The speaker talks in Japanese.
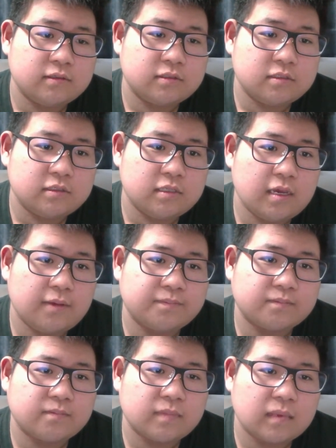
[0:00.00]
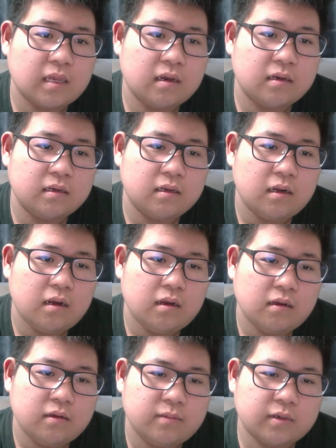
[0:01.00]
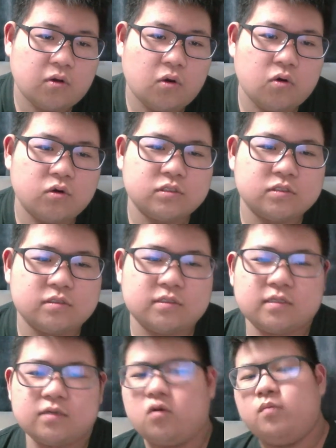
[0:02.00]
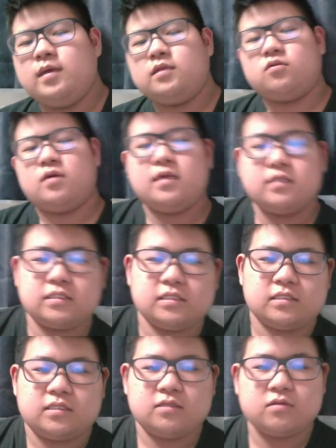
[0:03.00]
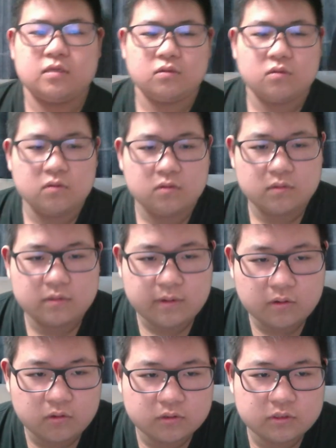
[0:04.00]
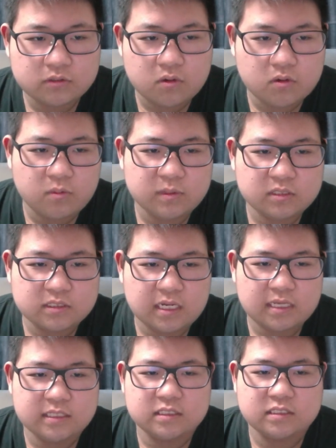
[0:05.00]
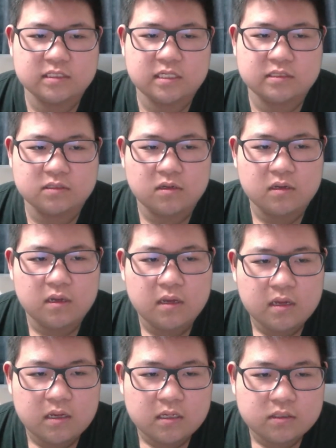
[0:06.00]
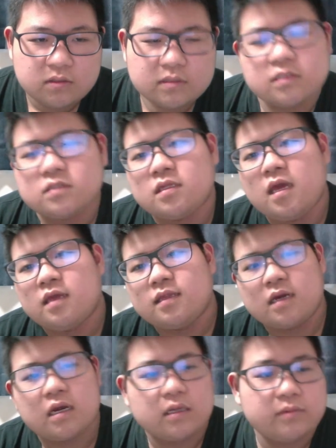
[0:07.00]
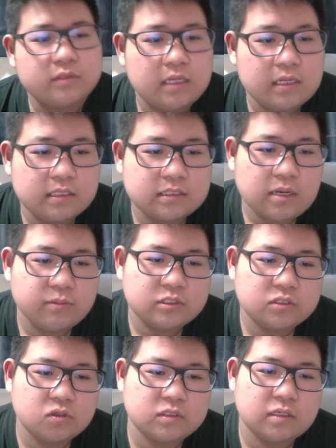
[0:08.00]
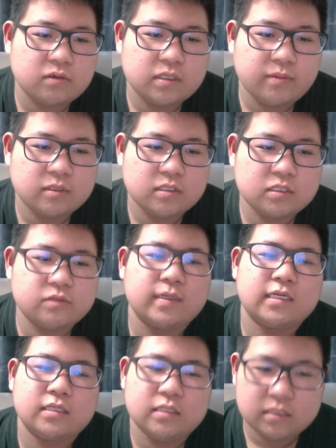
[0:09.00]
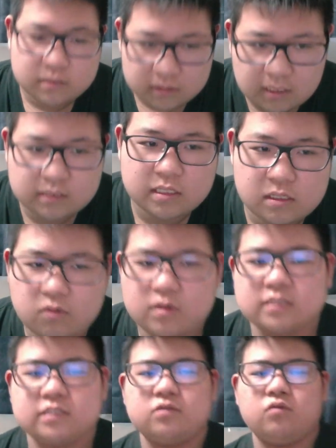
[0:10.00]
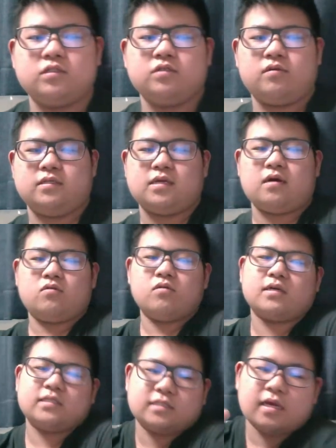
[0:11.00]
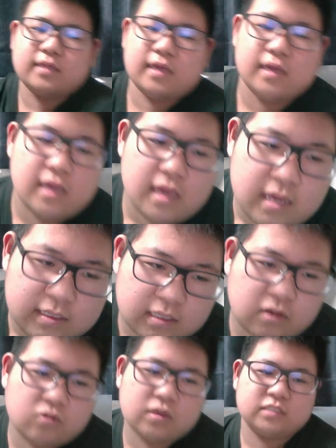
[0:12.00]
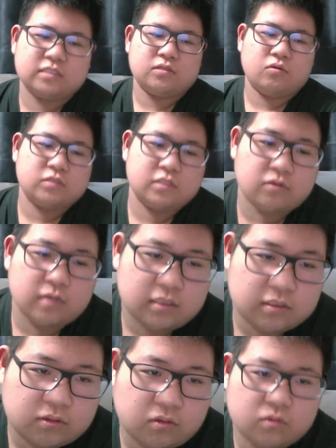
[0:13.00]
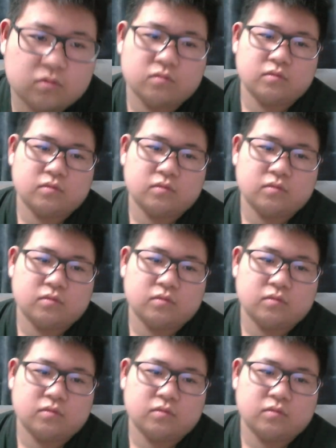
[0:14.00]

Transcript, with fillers: 普通にね。こういうコメント返信って言うけど、俺はこういう人のコメントしか返信しないんですよ。とりあえずね、なんかあるかもしれない。えしかも視聴者への気気配りができできている。お菓子って美味しいよねさん。ここからしたらね、なんかお菓子って美味しいよねって人、